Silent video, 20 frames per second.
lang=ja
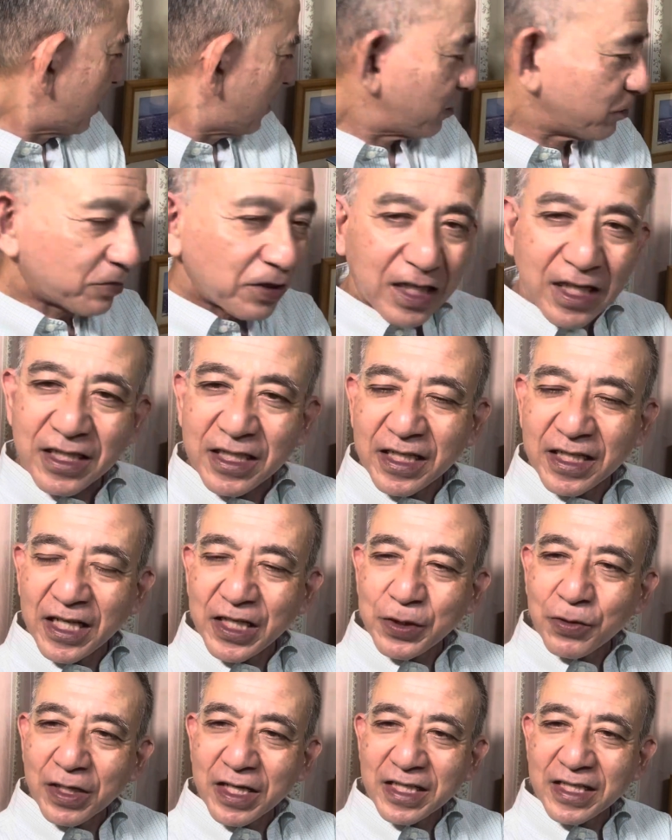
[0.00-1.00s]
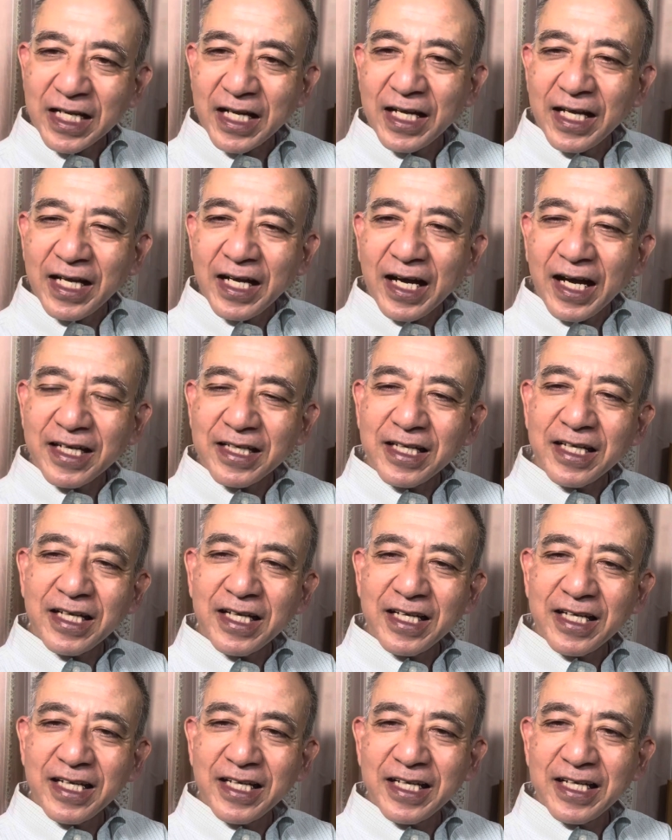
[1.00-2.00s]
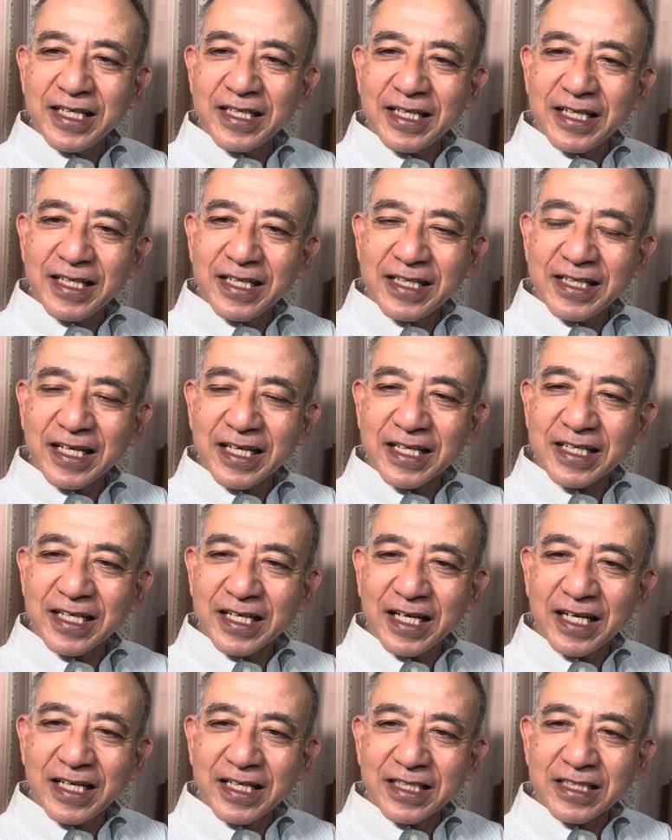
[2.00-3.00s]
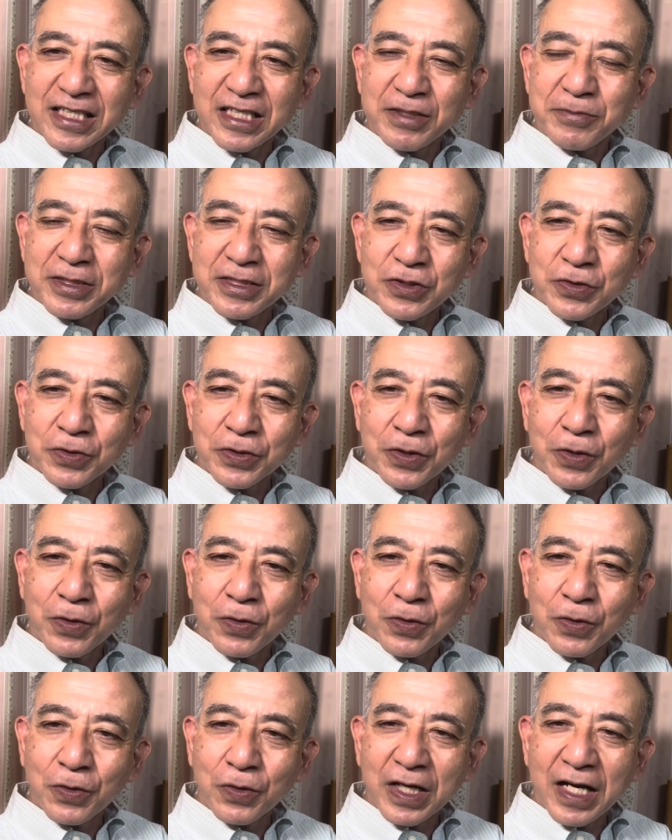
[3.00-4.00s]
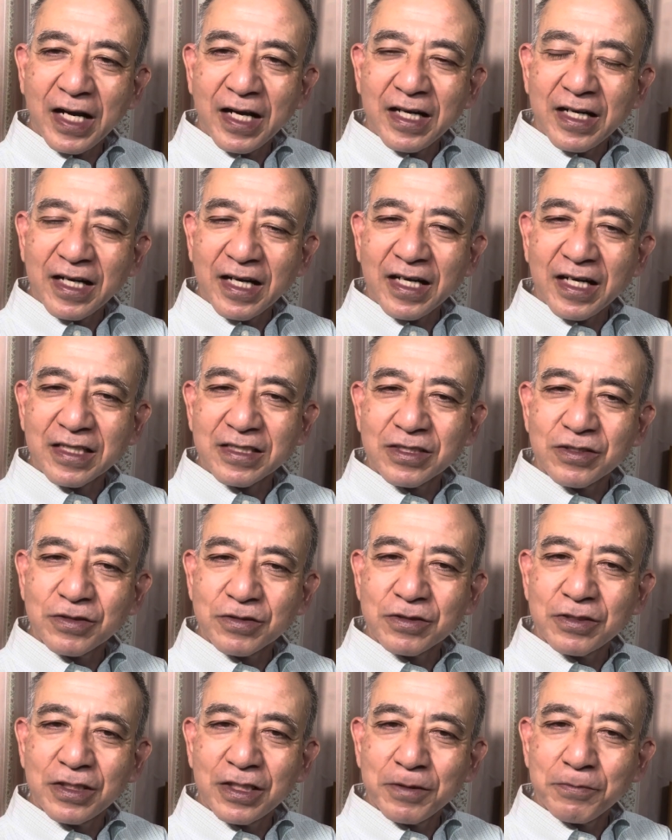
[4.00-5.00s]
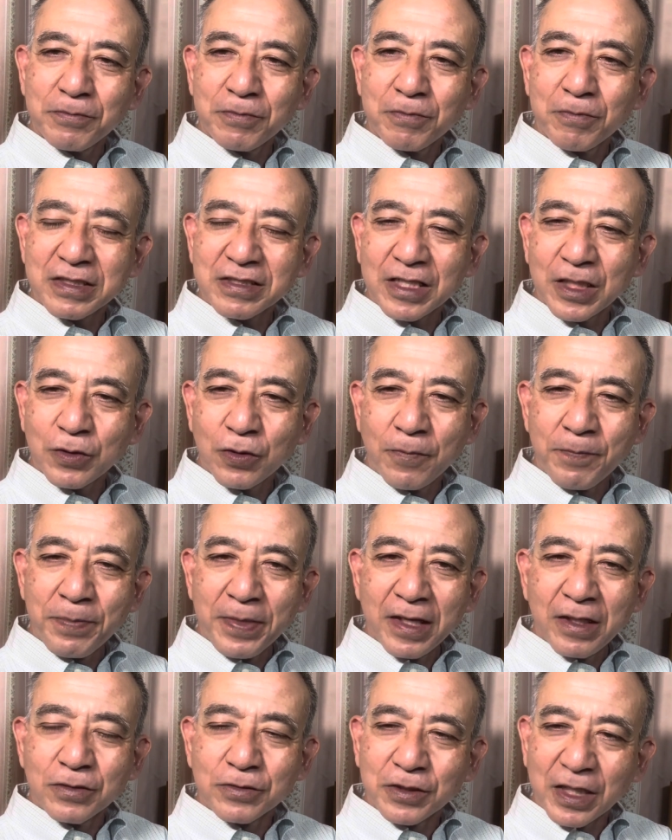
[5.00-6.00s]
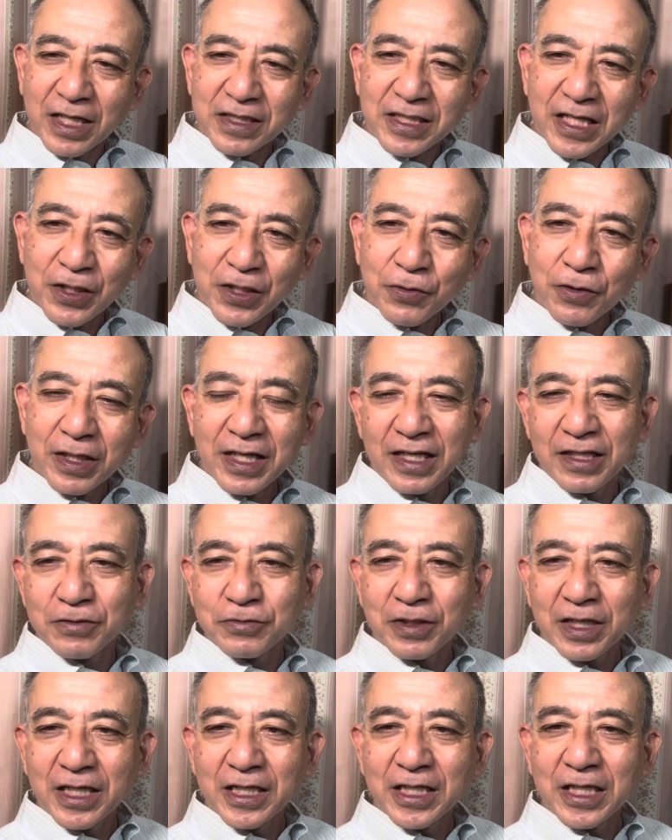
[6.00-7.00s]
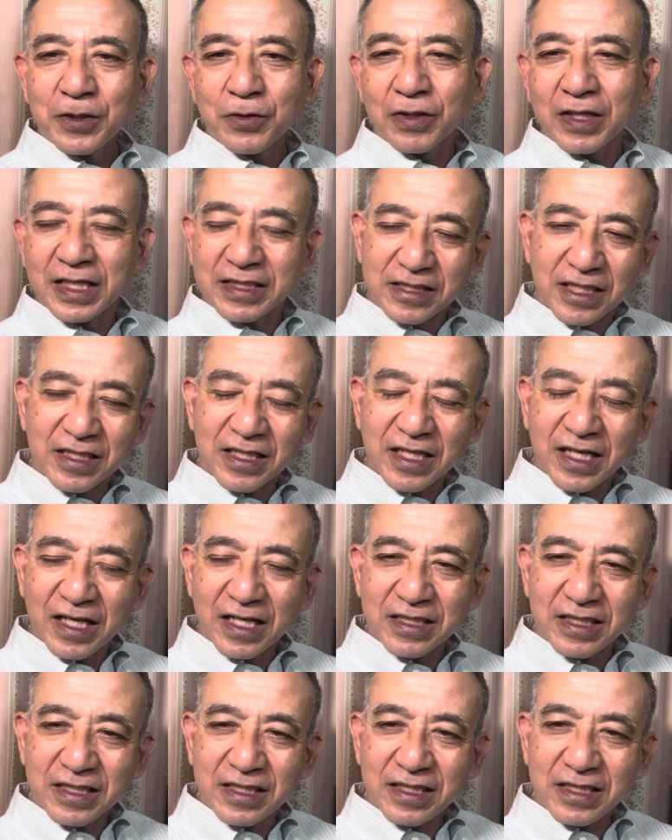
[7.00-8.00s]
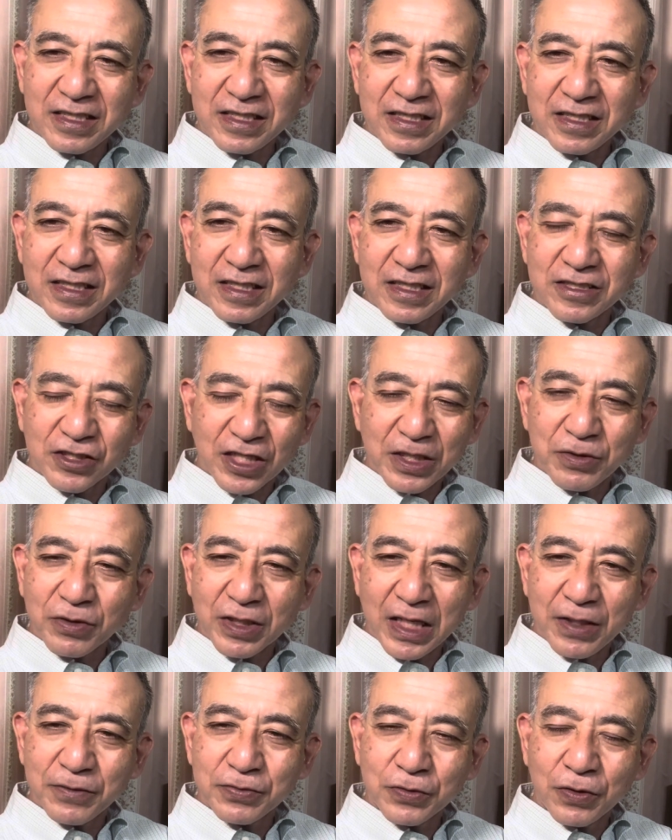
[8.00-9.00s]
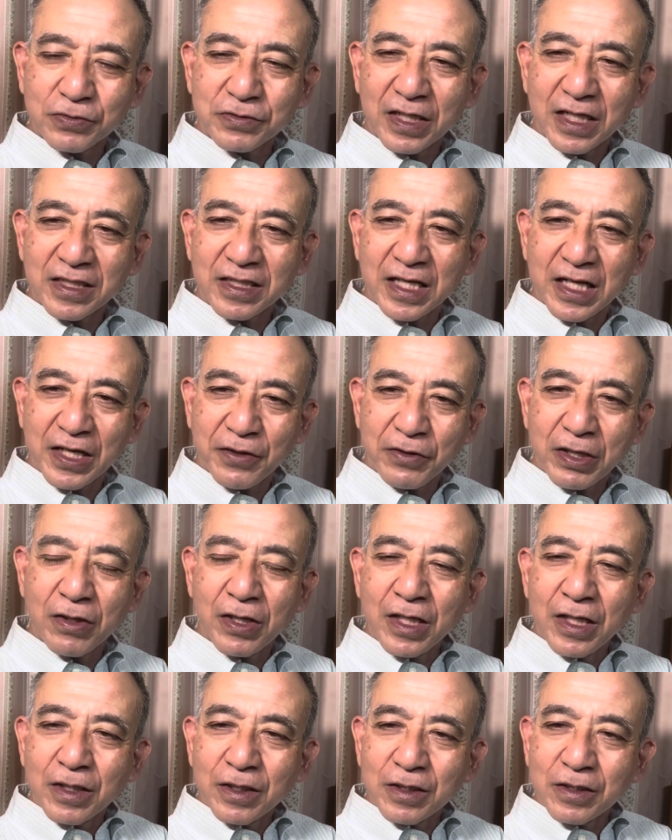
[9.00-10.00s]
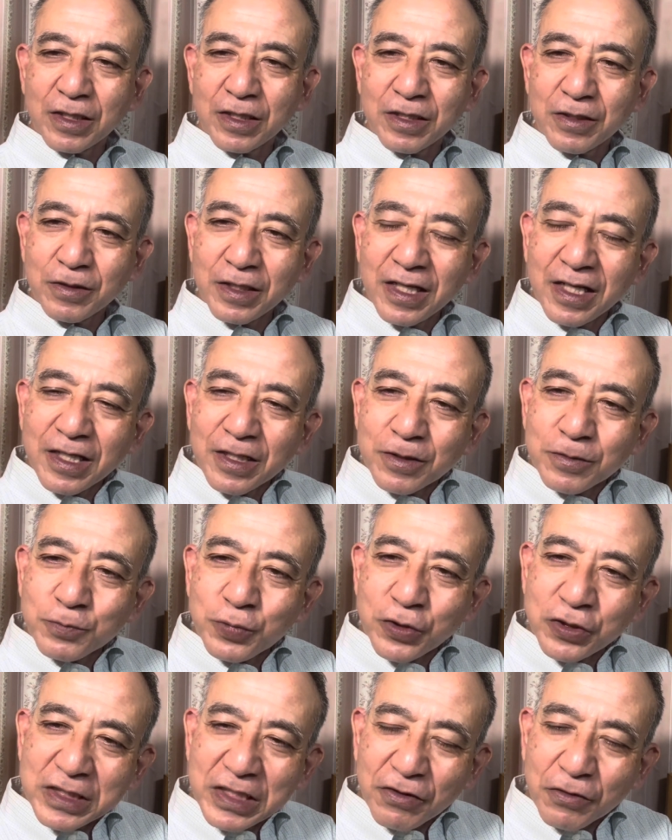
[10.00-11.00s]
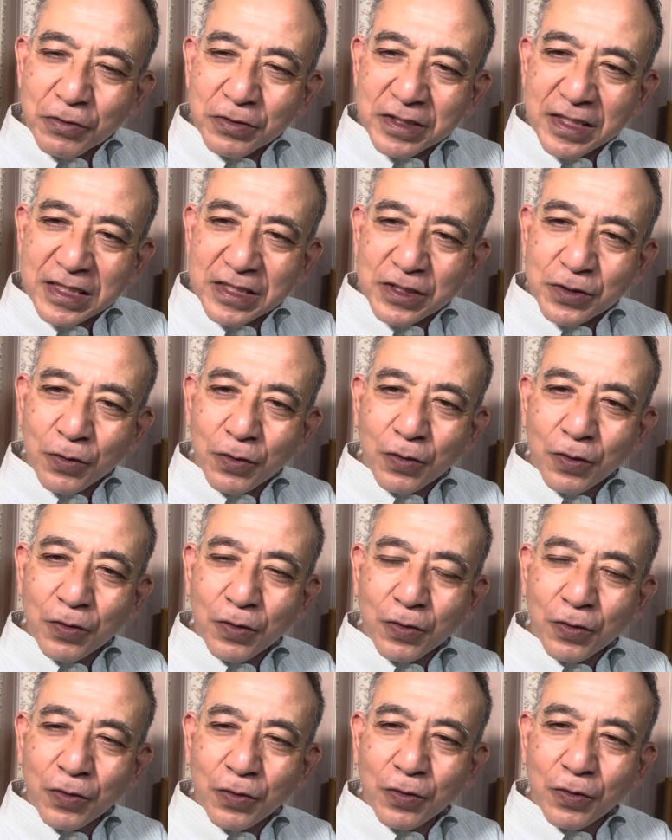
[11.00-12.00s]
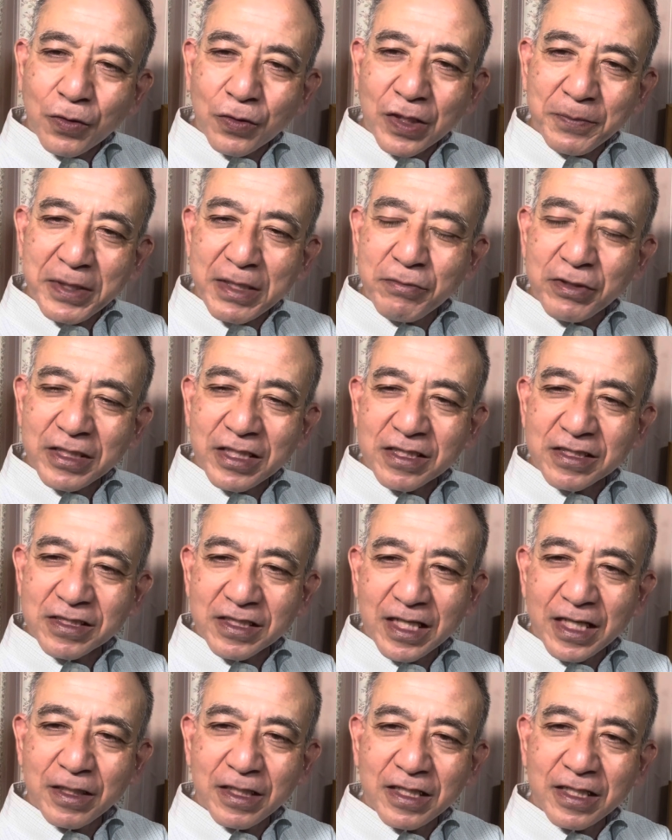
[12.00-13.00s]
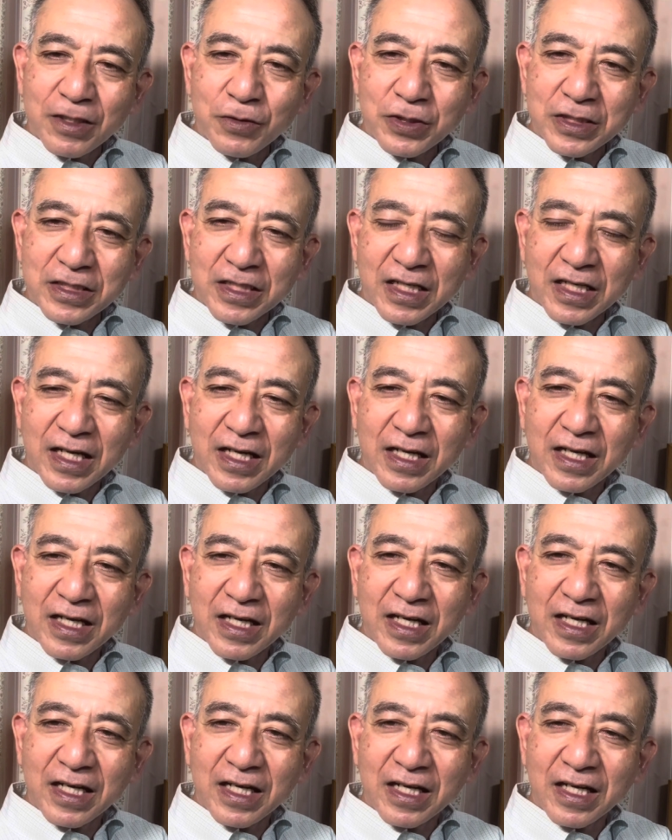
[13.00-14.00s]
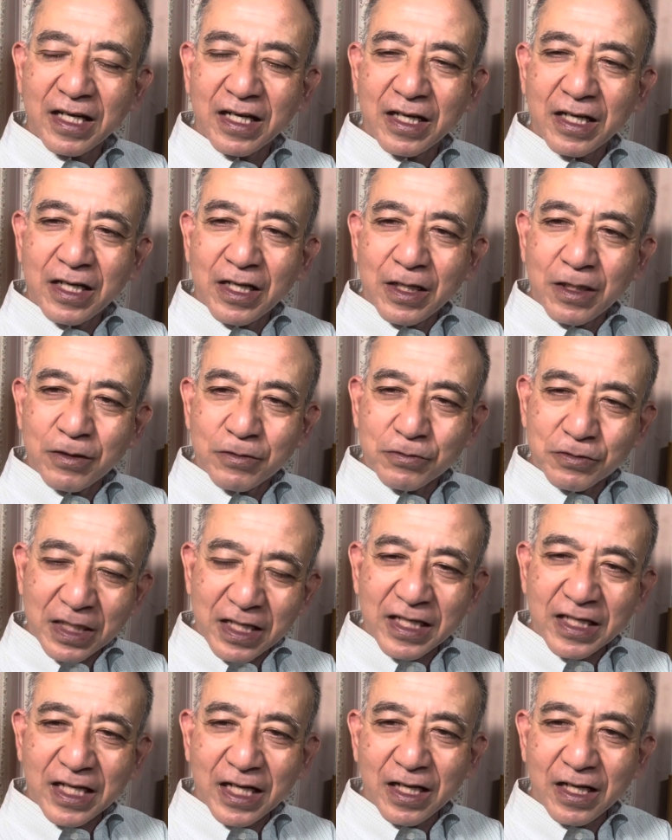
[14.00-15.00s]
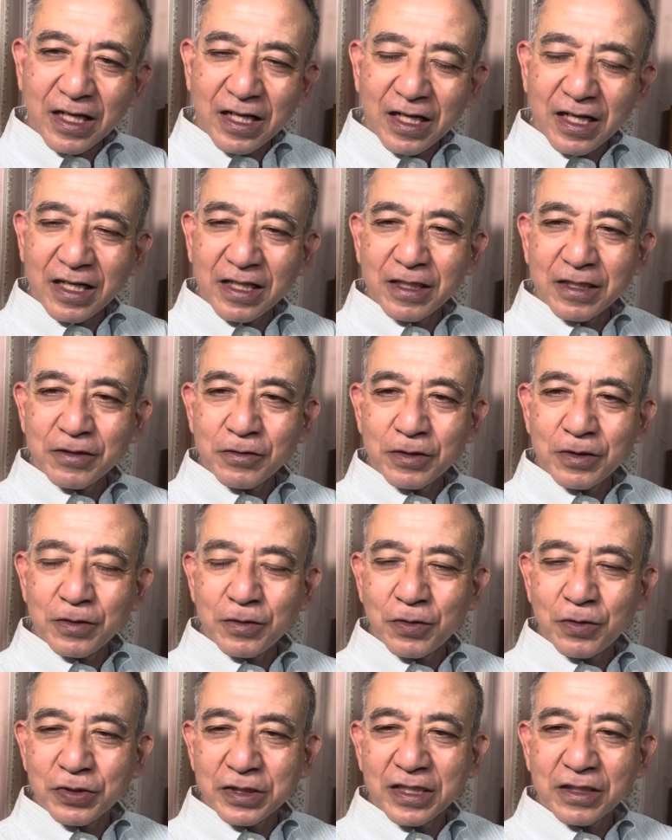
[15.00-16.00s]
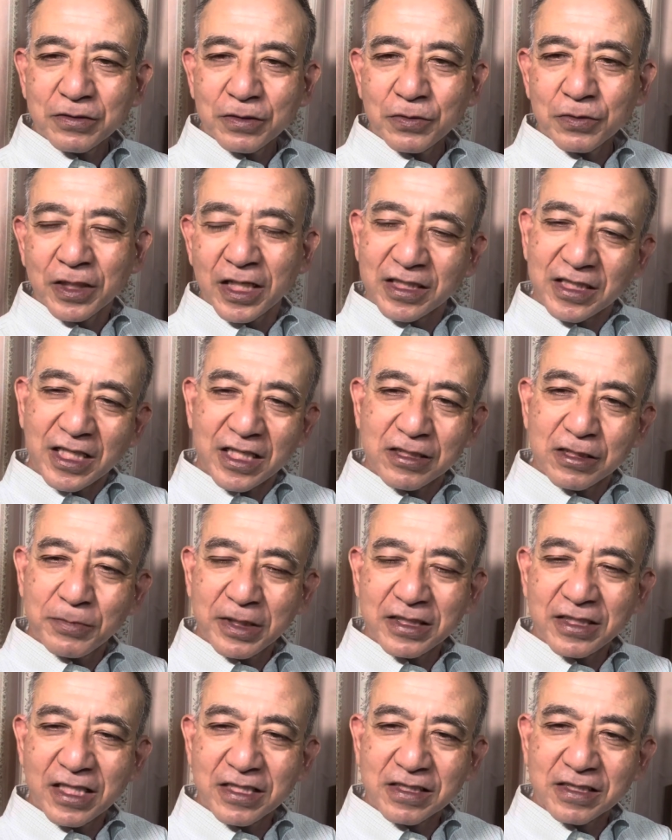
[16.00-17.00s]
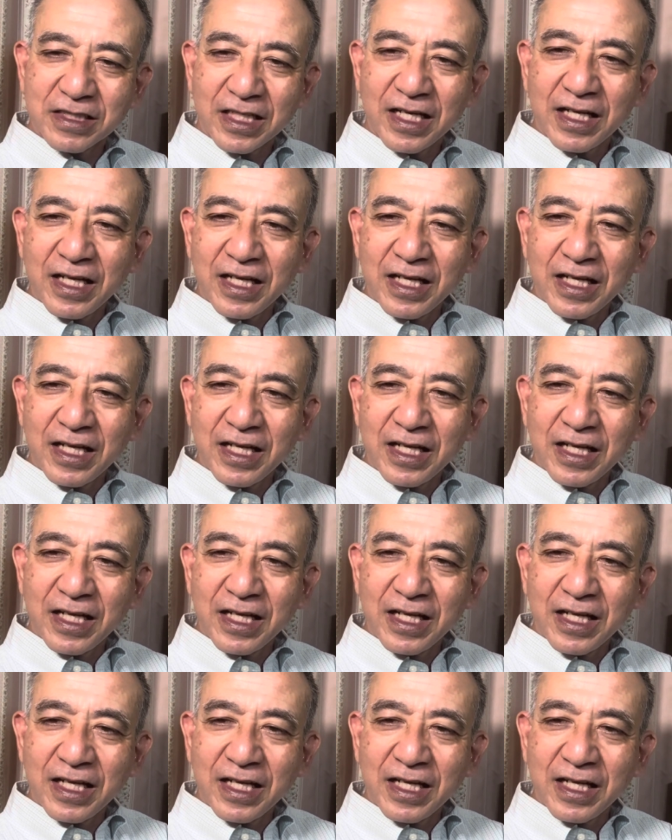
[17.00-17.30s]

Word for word: ウクライナの栄光あれで、はい、えー、なかなか厳しい状況が続きますけど、ウクライナの栄光あれ、ウクライナの完全な主権の回復、ウクライナの平和を、えー、プーチンはこの戦争をやめるべきですね。えー、ロシア、あウクライナからロシア軍を撤退すべきですね。